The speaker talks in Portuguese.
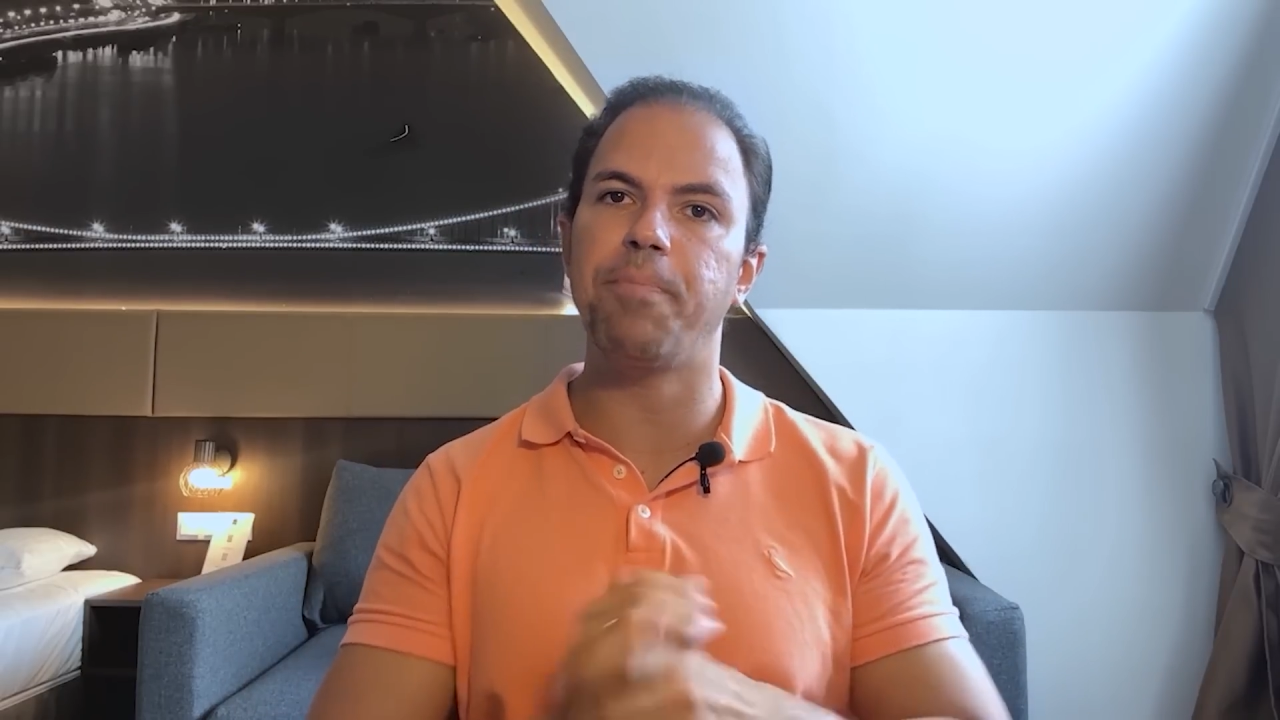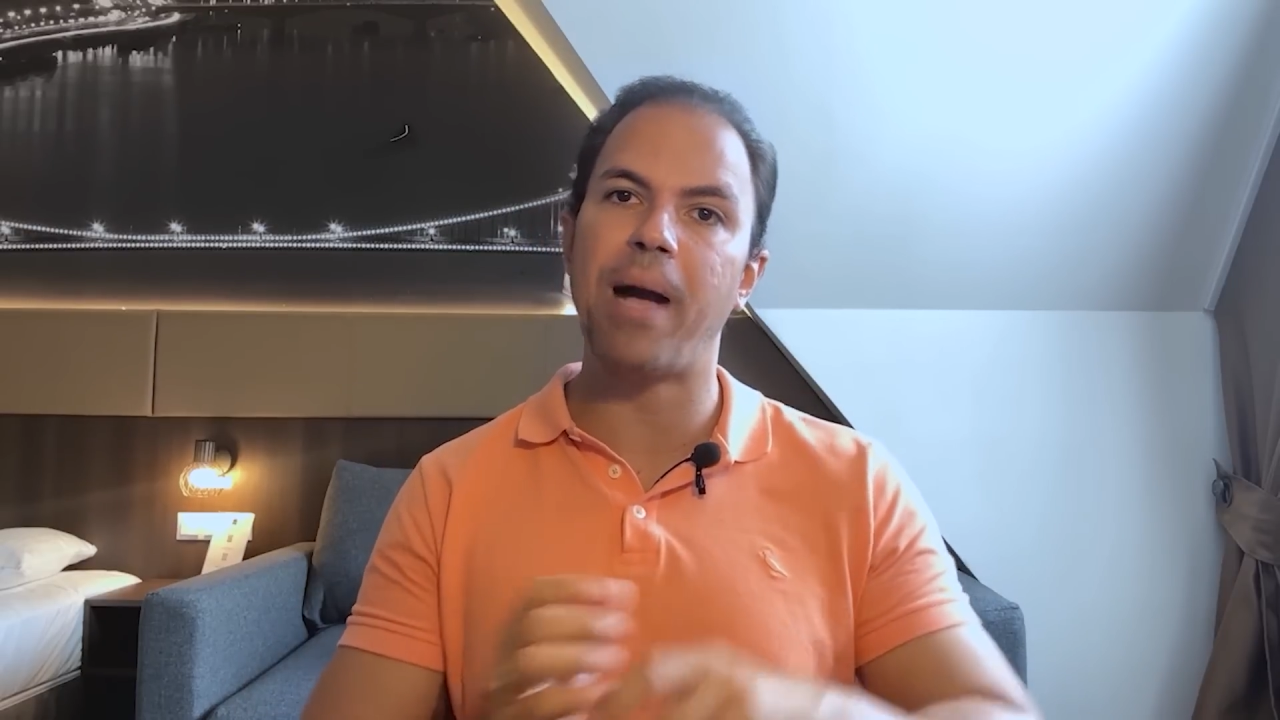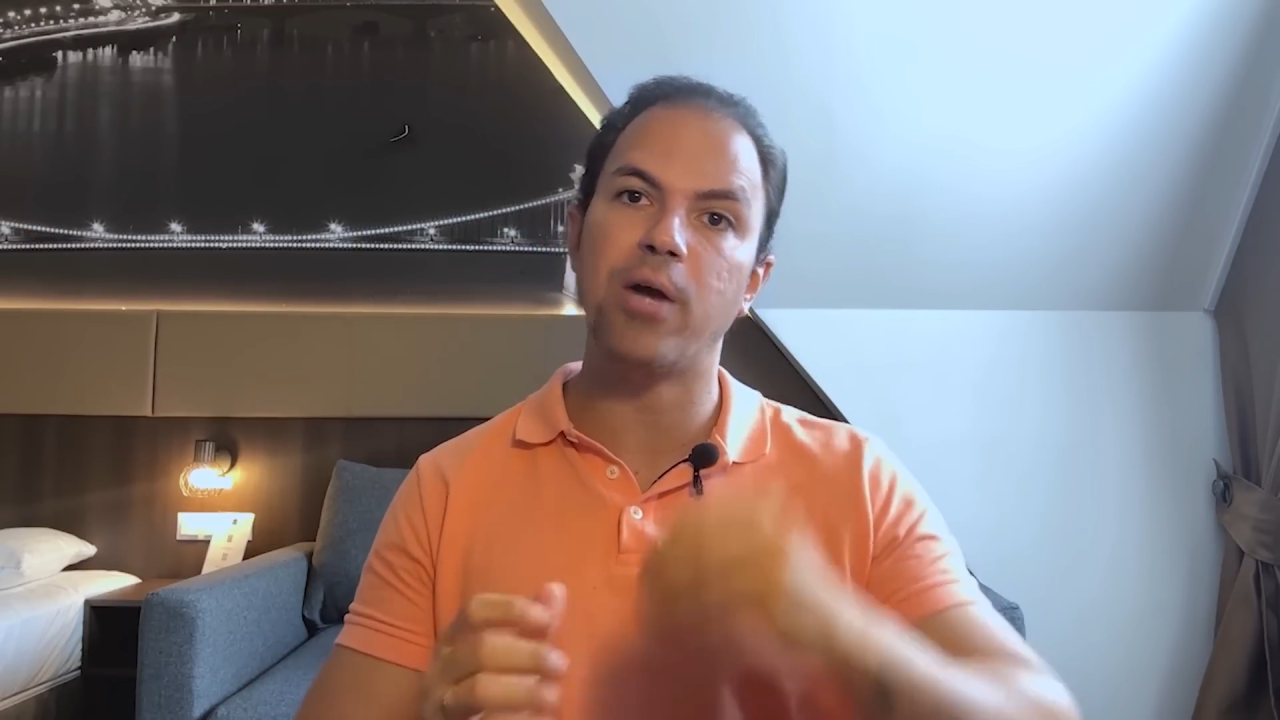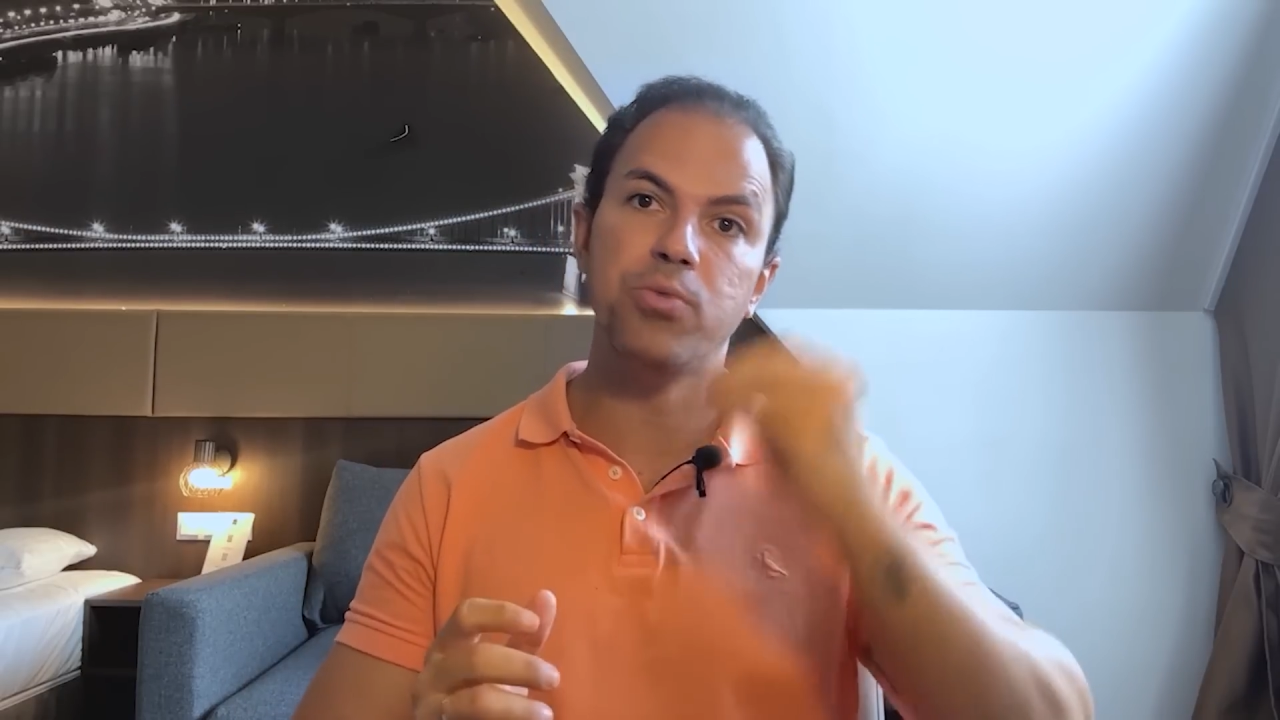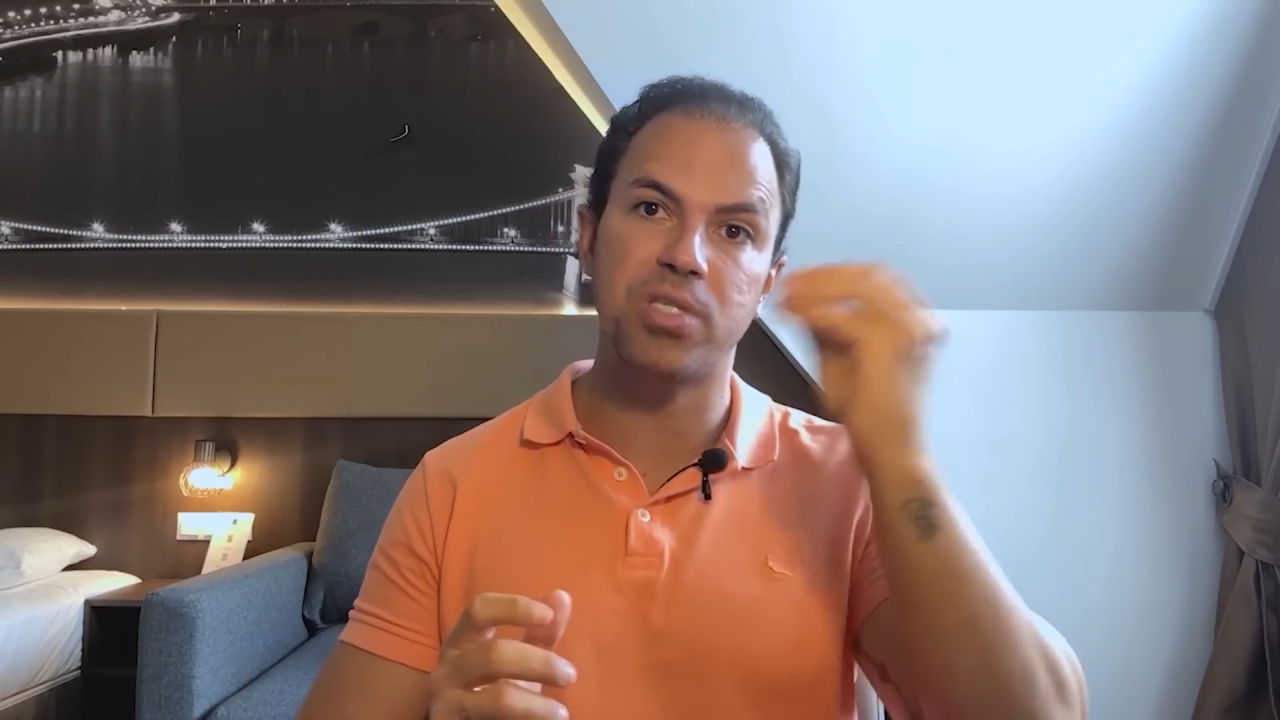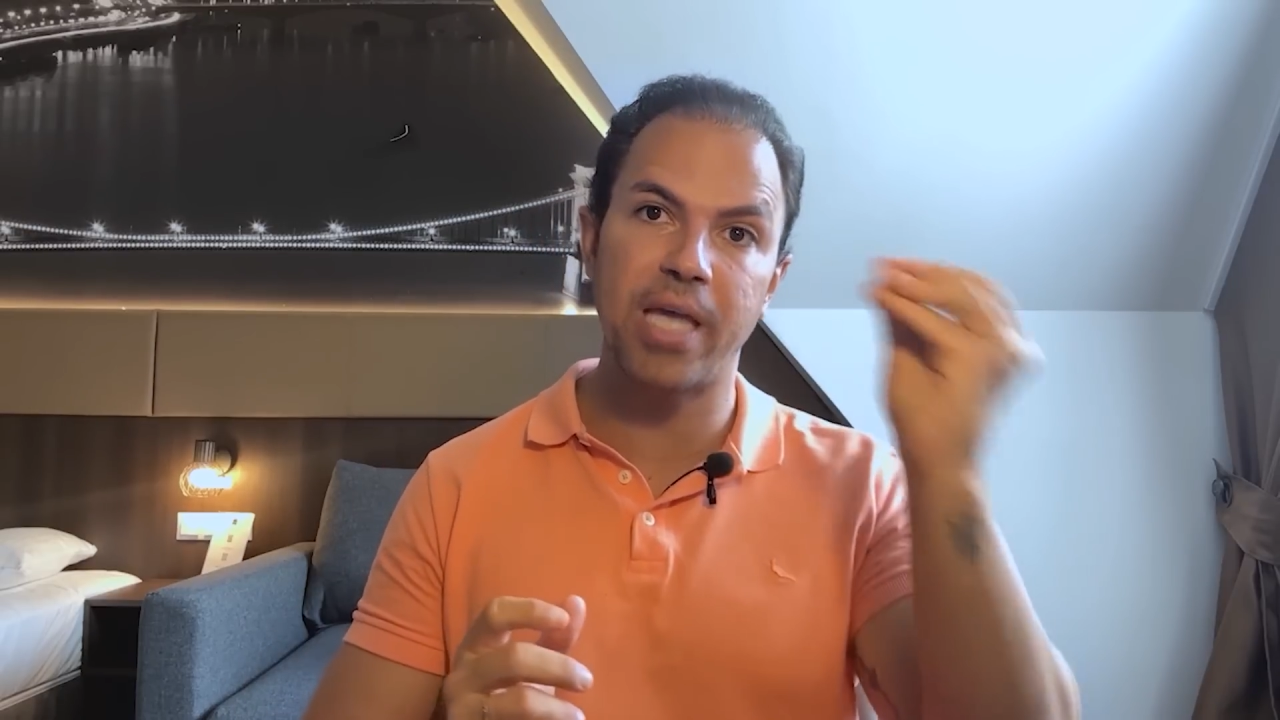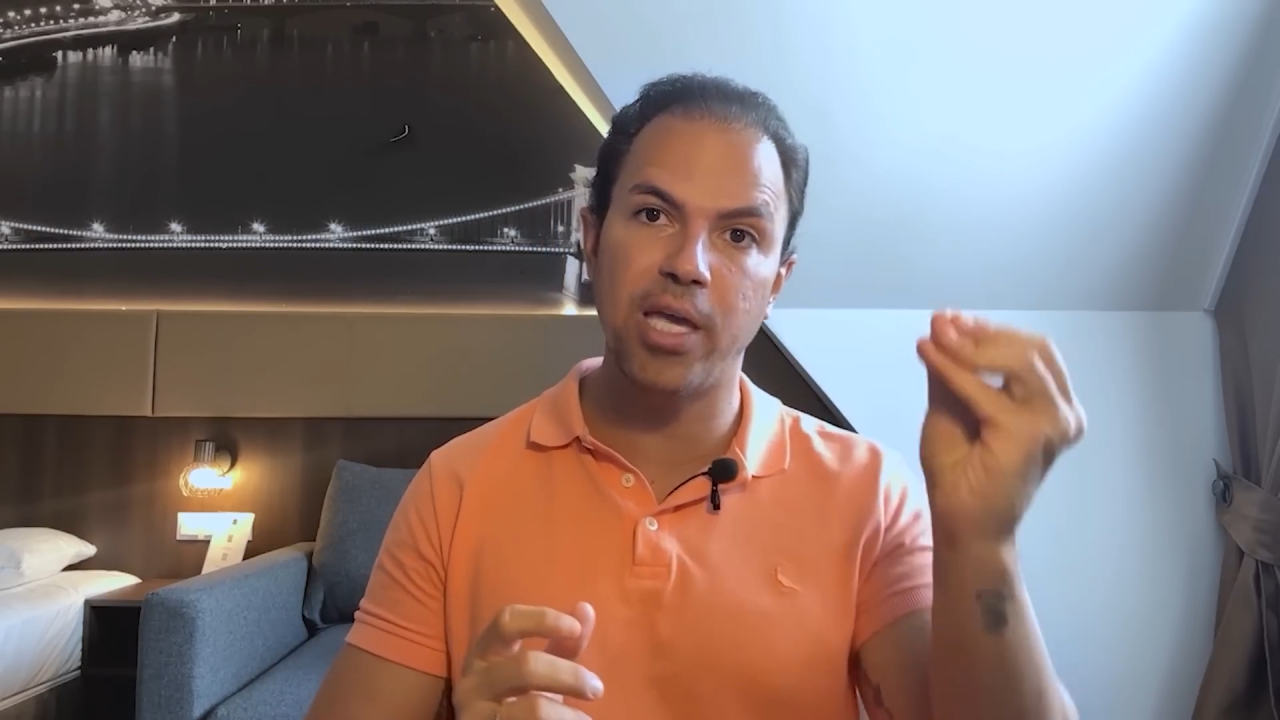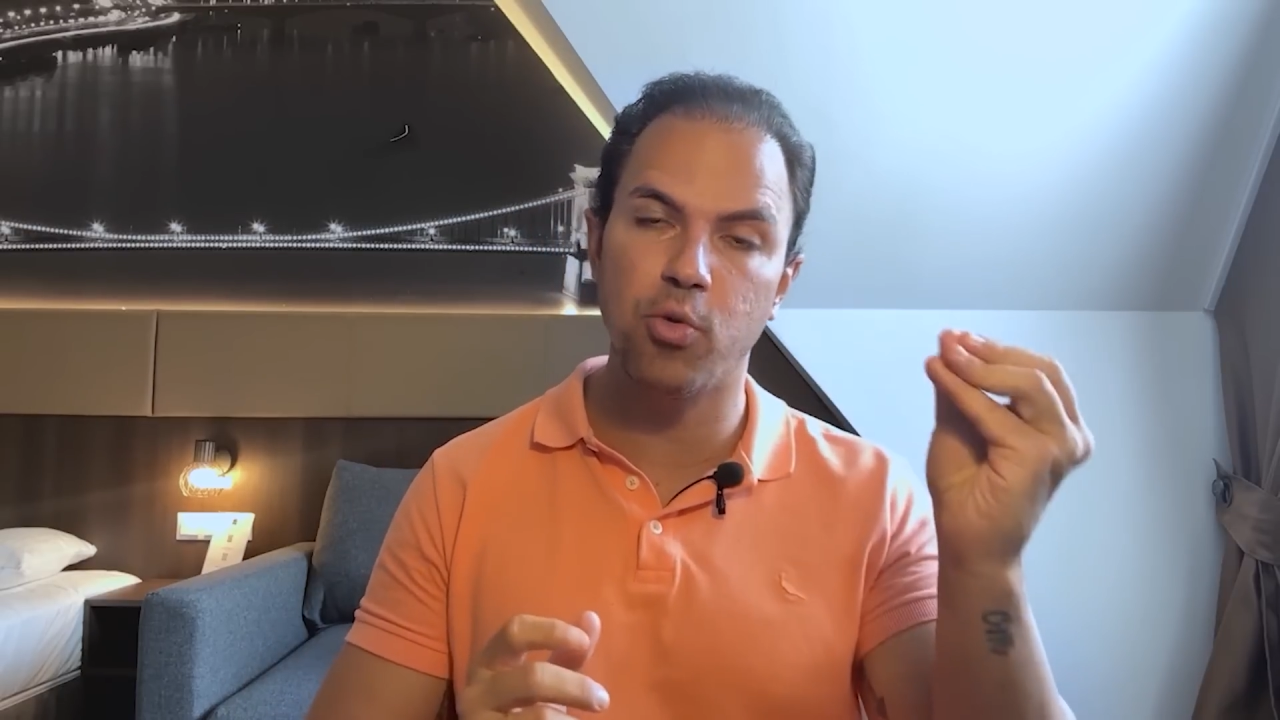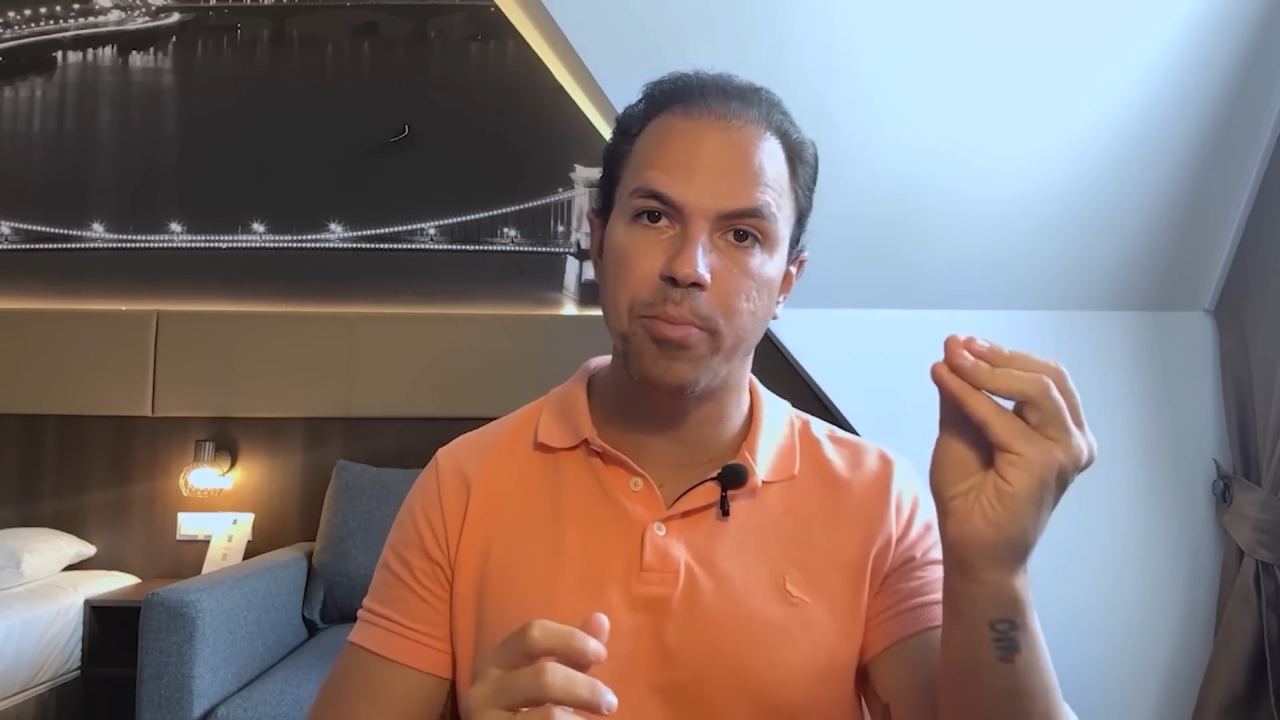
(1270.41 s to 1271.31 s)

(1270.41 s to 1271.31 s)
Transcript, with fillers: que pagam 100